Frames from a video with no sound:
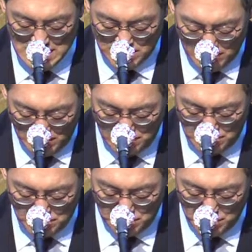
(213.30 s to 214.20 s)
나는
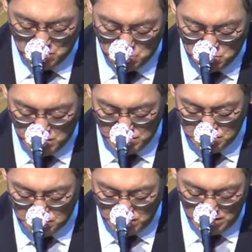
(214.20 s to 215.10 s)
그의
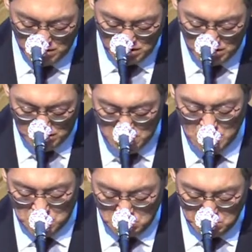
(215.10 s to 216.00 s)
유일하신 아들
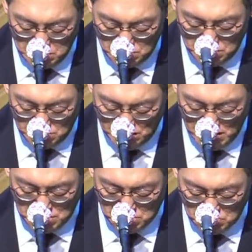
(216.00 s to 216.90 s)
우리 주
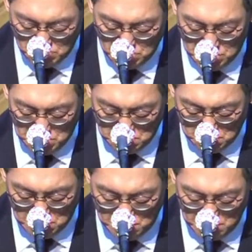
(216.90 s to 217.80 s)
예수
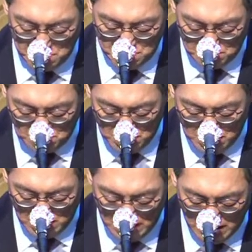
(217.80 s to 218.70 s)
그리스도를
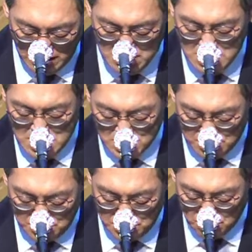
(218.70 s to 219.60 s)
믿습니다.
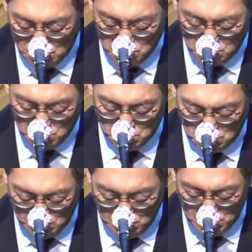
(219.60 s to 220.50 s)
그는 성령으로
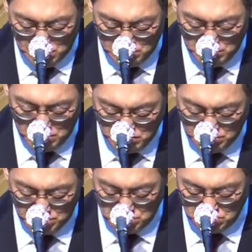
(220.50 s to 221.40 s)
잉태되어
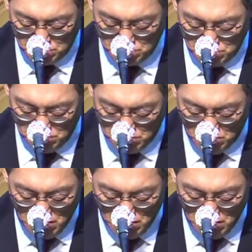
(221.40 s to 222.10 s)
동정녀